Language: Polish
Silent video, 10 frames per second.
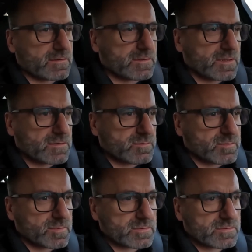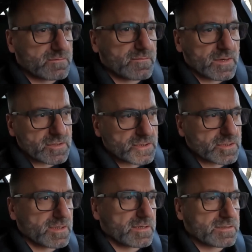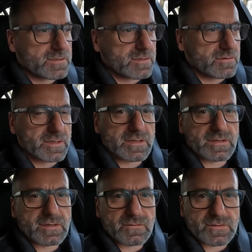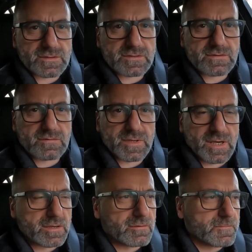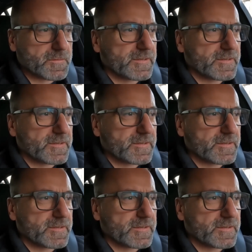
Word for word: i od razu po prostu w jest korek. Wszyscy omijają.